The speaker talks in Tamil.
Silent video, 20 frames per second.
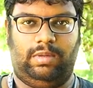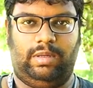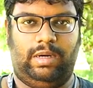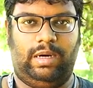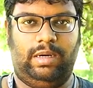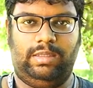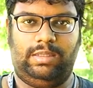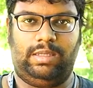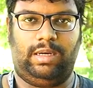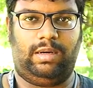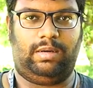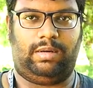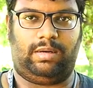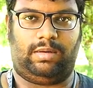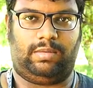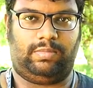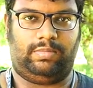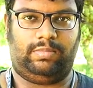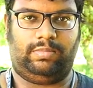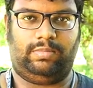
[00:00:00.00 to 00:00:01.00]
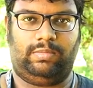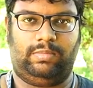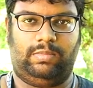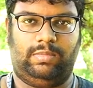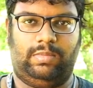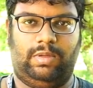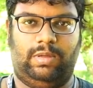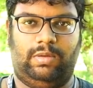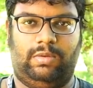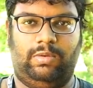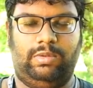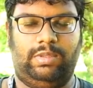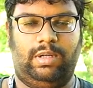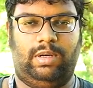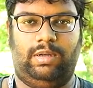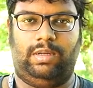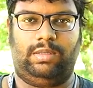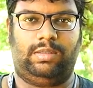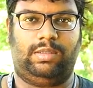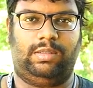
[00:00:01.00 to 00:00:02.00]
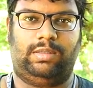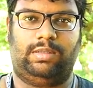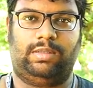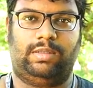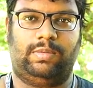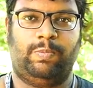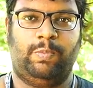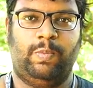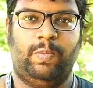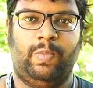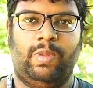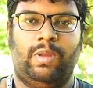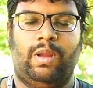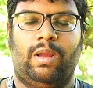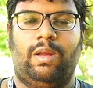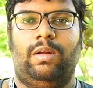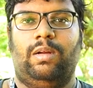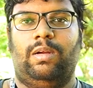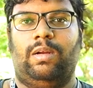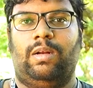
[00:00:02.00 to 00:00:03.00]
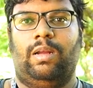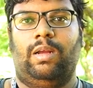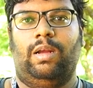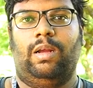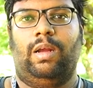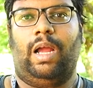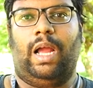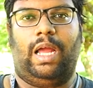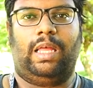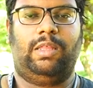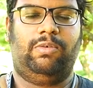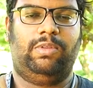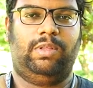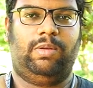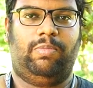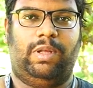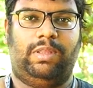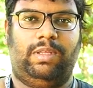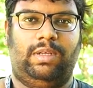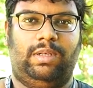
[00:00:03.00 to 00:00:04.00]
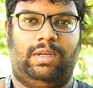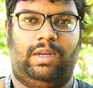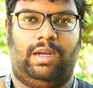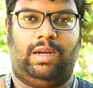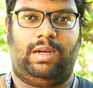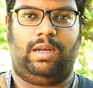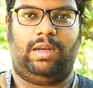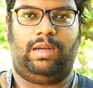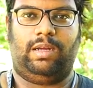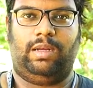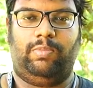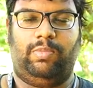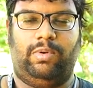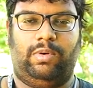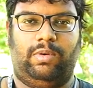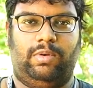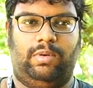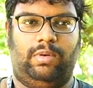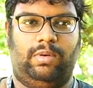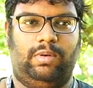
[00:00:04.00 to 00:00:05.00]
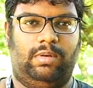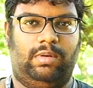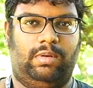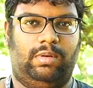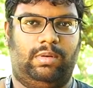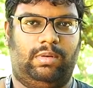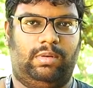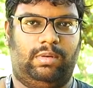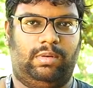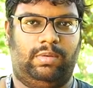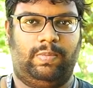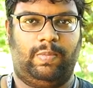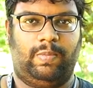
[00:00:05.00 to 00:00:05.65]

ரெண்டு சிலிண்டர் டூ சிலிண்டர் சிங்கிள் அது வந்து பார்த்திங்கனாக்கா இப்போது